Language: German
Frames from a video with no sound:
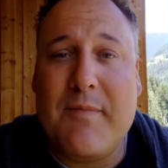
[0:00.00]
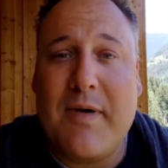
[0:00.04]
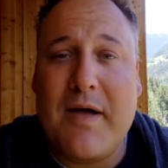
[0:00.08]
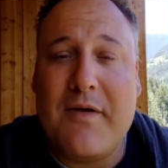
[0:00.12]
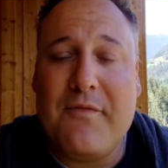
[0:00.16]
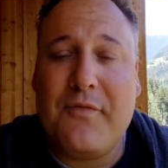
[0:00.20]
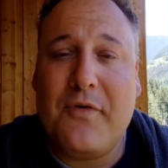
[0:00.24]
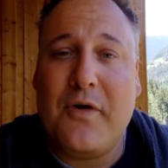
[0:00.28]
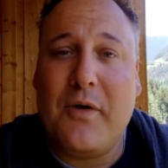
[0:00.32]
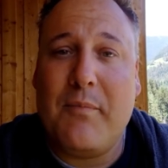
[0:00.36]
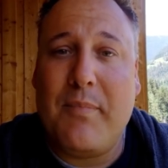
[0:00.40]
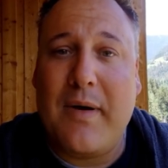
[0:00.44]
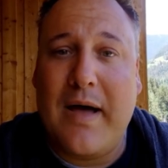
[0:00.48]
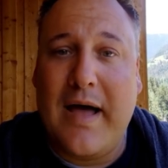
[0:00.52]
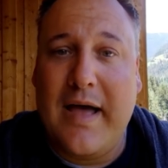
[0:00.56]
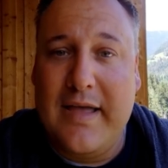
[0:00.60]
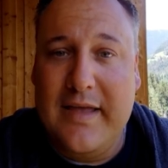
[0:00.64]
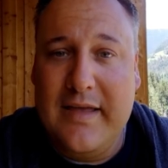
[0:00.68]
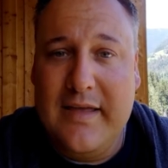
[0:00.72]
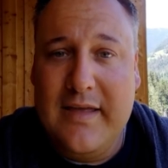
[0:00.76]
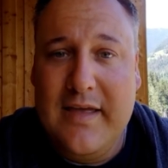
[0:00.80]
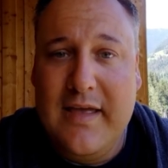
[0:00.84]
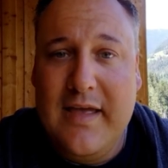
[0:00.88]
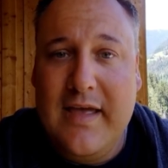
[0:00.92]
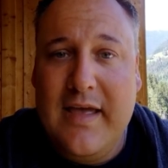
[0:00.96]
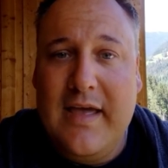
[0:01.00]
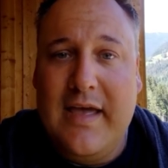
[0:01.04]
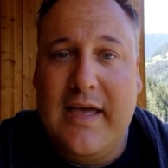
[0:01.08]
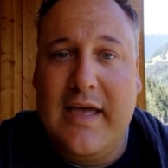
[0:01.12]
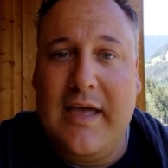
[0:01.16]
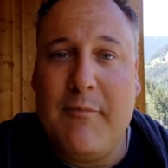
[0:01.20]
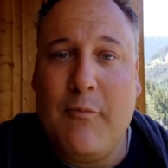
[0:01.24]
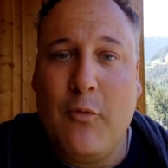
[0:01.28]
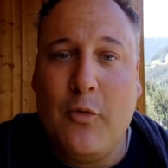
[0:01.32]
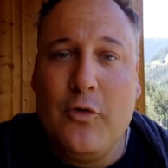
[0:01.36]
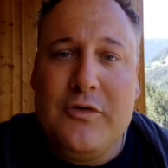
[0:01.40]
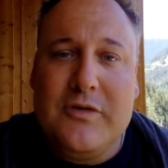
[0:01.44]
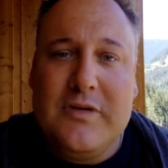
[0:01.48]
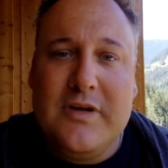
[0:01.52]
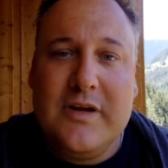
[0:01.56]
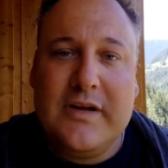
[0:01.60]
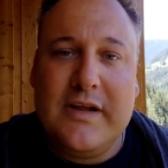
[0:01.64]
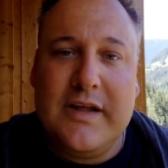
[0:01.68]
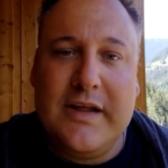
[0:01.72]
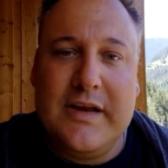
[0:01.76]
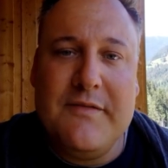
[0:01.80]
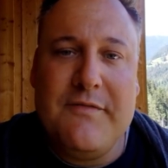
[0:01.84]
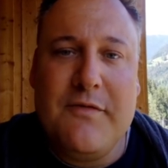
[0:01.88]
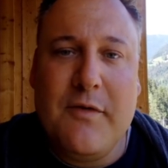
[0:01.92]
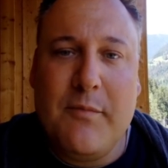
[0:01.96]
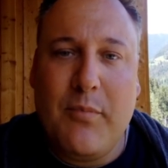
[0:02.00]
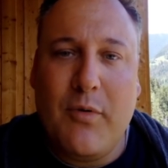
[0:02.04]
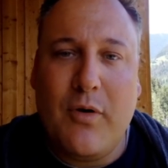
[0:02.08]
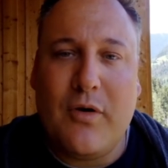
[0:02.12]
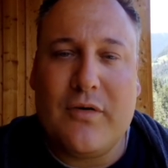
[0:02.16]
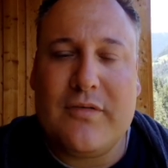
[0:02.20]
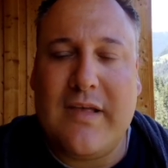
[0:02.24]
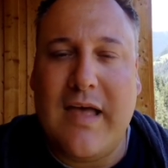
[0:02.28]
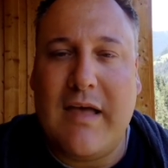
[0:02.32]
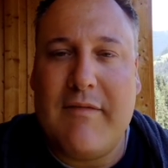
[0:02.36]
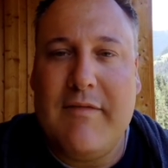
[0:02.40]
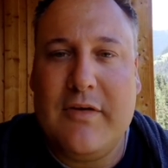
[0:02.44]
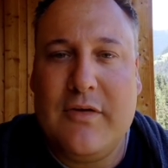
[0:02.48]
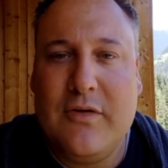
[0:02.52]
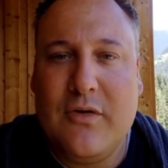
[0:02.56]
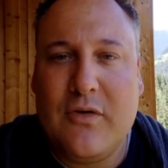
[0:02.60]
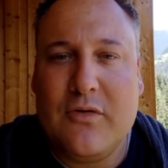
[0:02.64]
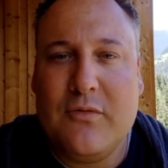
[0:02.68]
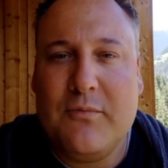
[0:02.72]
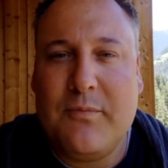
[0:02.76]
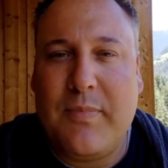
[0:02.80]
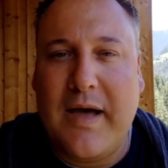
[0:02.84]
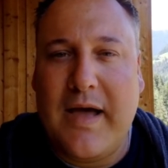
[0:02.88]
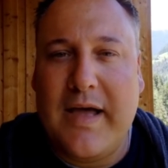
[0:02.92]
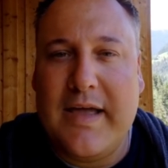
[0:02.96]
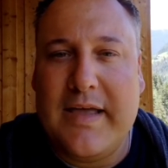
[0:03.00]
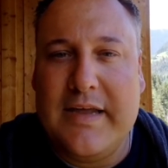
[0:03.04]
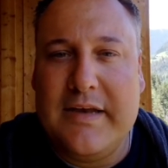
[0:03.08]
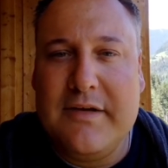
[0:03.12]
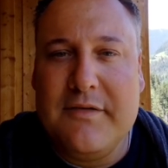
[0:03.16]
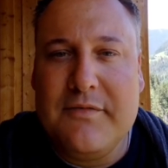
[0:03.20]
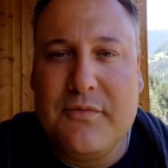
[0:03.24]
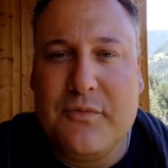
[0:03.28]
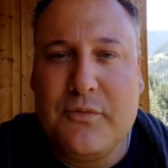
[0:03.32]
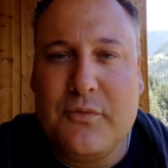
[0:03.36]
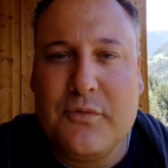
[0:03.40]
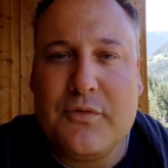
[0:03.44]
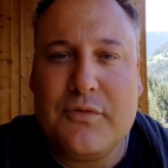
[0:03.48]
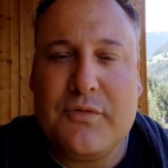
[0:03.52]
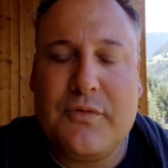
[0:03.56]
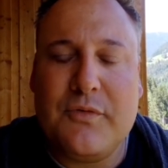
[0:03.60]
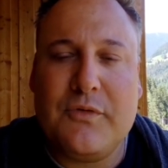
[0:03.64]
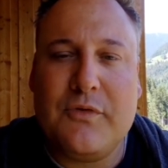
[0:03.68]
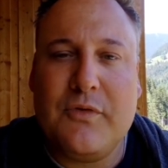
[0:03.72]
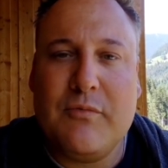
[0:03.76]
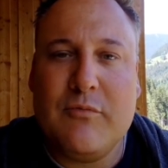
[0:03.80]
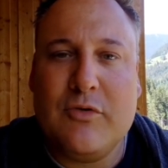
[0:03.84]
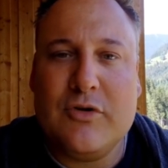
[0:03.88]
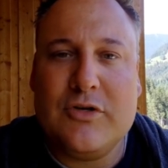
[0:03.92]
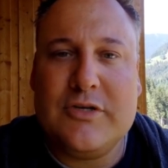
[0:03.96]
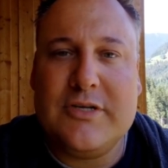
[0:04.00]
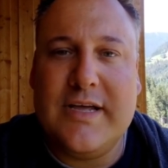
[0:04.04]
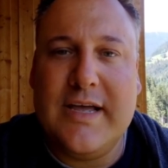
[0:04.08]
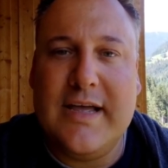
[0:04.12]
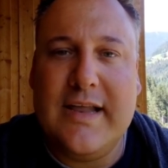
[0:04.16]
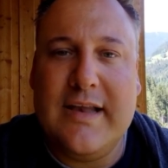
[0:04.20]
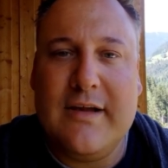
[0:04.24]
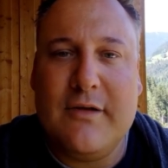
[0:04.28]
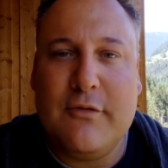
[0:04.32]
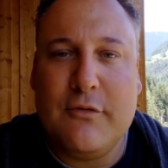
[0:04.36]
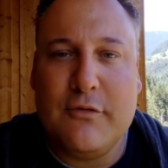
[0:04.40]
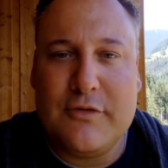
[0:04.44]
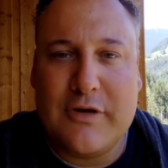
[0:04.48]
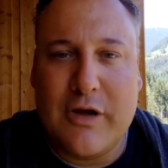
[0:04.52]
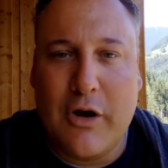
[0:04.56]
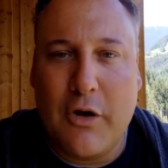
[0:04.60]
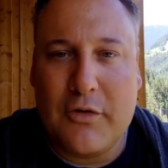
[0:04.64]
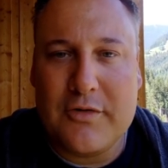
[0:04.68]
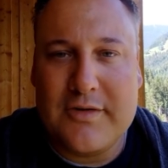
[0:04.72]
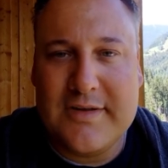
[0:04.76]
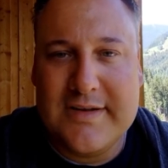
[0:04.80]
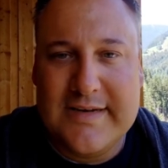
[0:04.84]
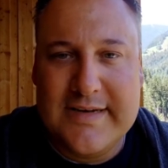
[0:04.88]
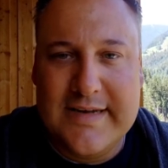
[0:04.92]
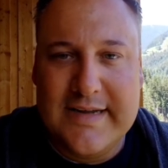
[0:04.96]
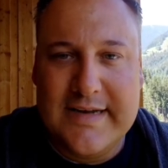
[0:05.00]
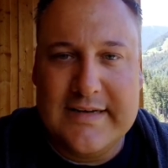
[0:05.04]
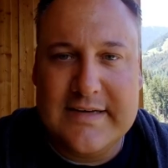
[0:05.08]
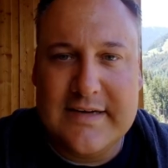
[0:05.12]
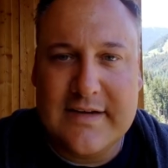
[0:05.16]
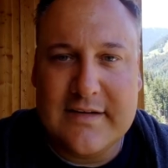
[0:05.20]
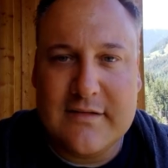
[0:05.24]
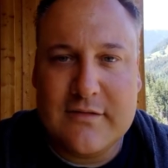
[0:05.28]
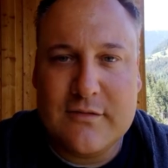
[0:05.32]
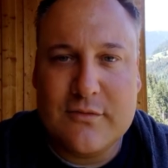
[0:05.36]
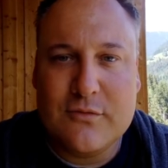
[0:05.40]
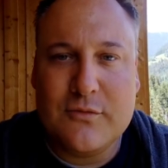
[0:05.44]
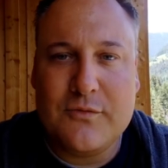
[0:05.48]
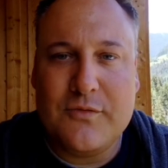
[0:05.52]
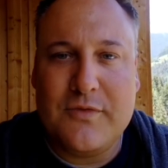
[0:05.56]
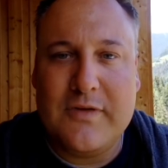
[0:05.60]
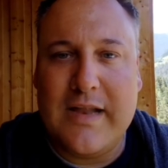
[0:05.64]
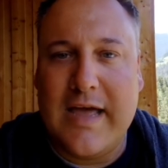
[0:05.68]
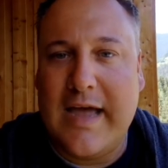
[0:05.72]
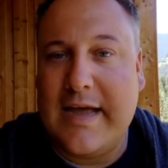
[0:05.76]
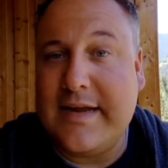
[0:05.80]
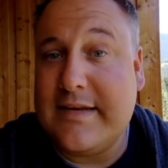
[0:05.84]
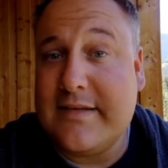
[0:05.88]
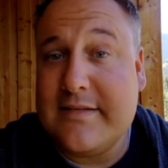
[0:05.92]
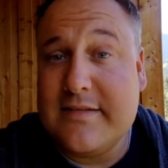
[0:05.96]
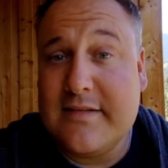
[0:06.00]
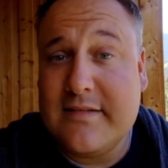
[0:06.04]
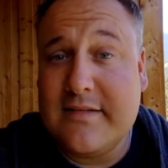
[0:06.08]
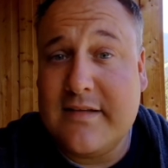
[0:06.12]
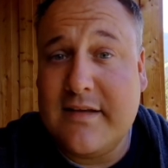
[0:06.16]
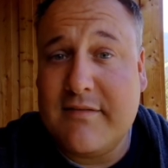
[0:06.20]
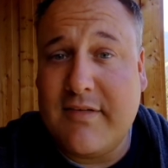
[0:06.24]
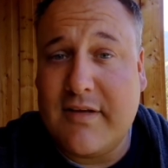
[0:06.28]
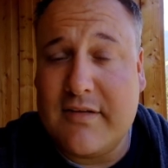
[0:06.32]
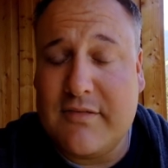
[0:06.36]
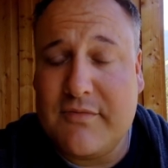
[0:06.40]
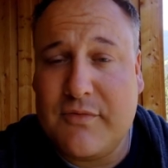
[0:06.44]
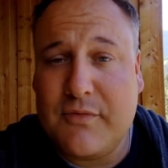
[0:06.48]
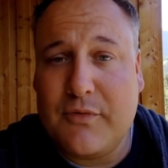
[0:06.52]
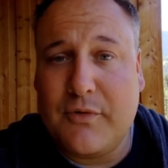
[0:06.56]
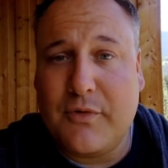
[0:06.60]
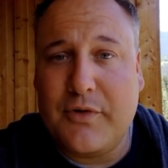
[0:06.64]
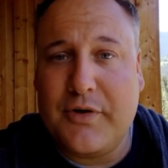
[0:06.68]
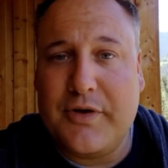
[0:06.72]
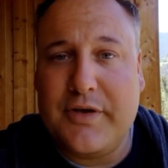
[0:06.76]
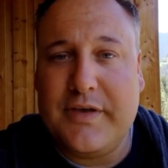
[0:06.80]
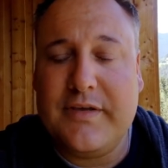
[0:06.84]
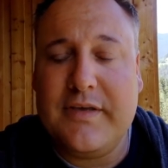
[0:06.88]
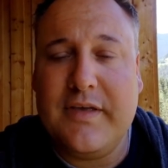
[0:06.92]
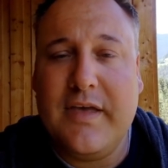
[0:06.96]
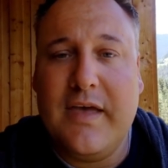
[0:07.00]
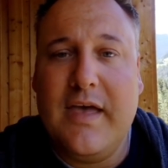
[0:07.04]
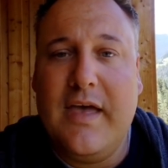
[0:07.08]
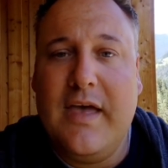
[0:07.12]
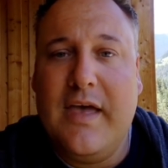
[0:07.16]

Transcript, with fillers: mal vorbei. Ähm, unten in der Infobox habe ich noch ein paar Infos zum Hotel und auch den Link dazu. Vielleicht ist es ja was für euch.